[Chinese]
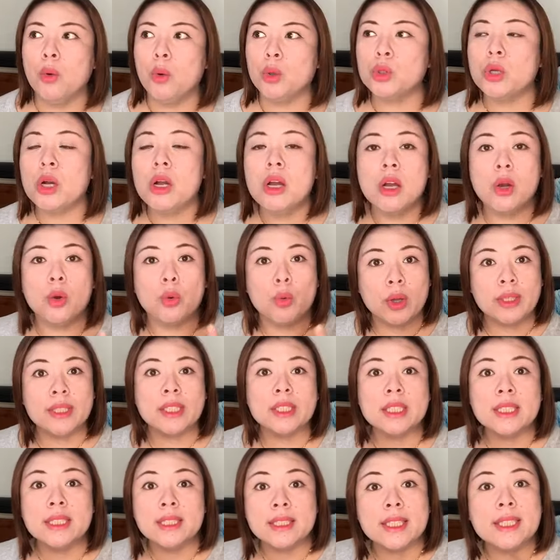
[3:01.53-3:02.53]
我说，关键
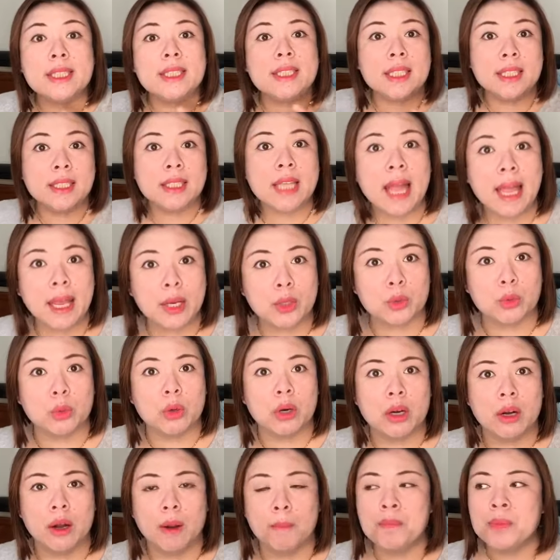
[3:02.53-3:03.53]
是你的心态如
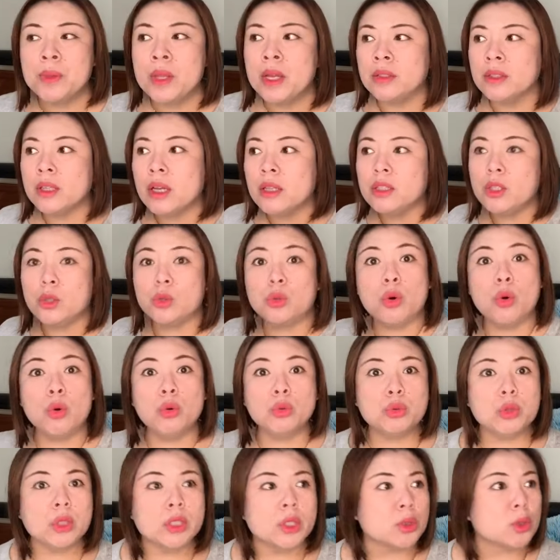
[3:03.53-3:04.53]
何。当你
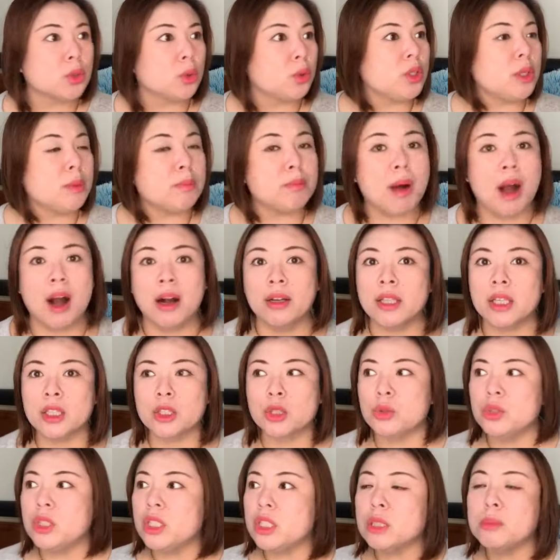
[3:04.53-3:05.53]
工作的时候，你忙的
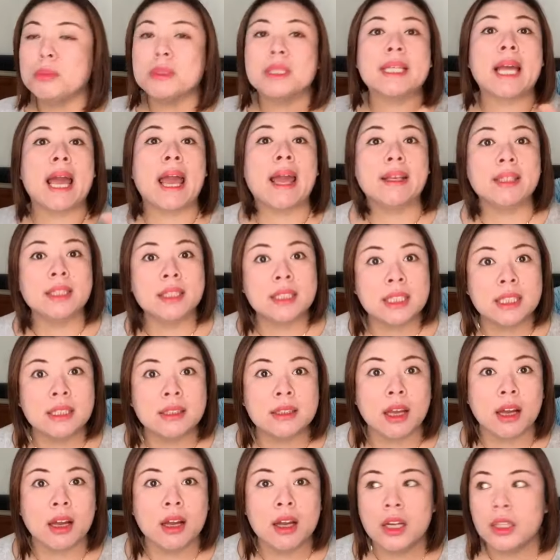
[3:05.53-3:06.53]
时候，你是不是开心
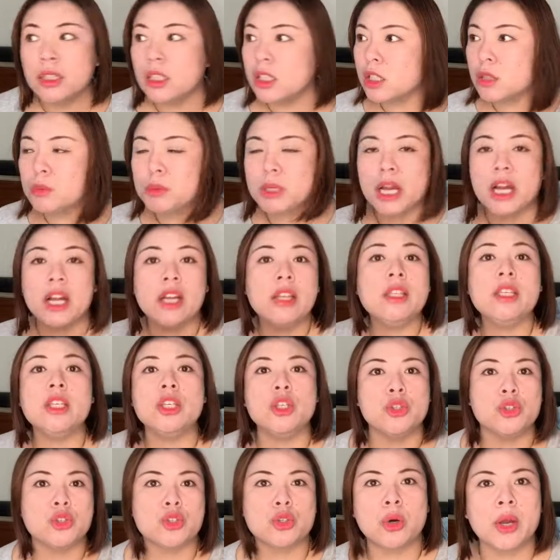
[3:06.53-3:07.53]
的？你是不是很
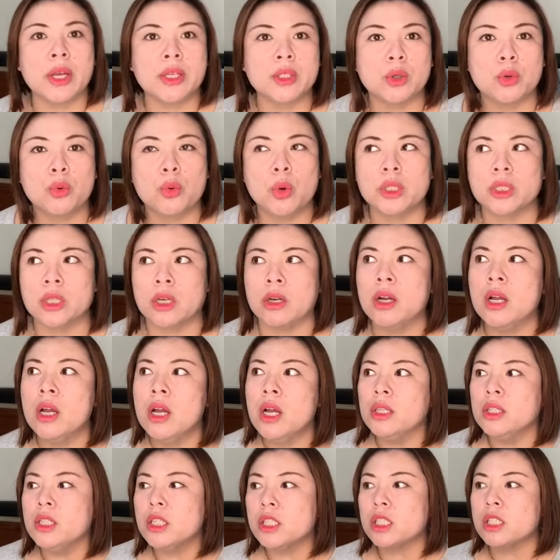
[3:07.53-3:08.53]
enjoy 这个过程？
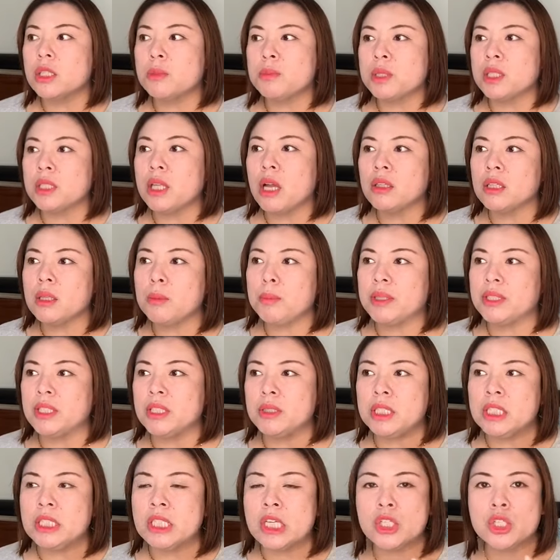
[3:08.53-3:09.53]
你是不是当你把你
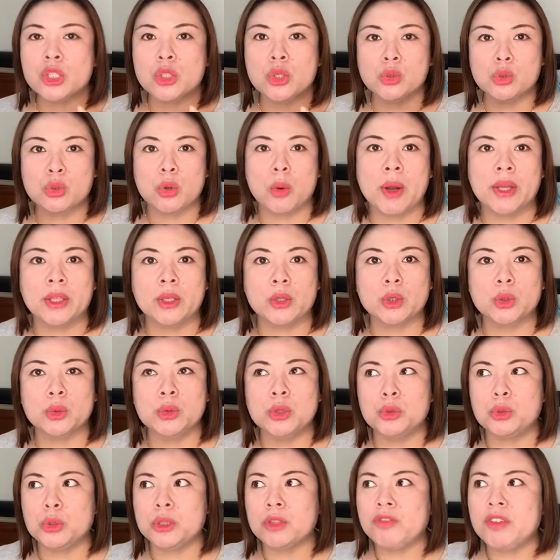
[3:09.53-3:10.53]
一件事情做完的时候，
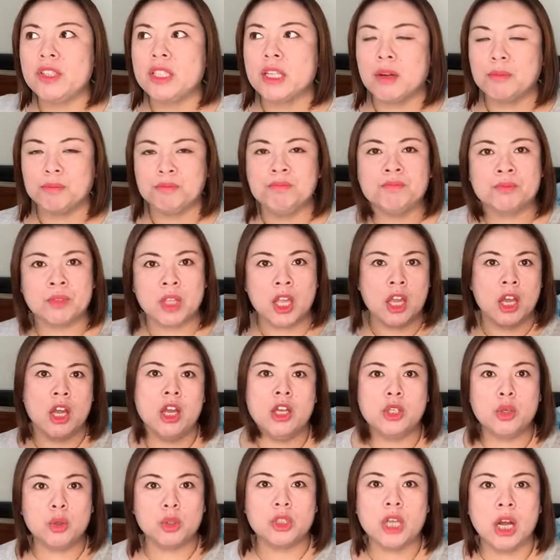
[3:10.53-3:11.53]
你觉得非常嗯
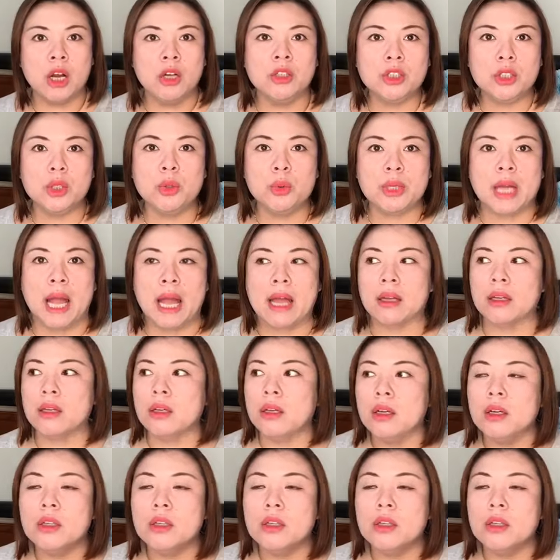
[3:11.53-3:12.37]
有成就感？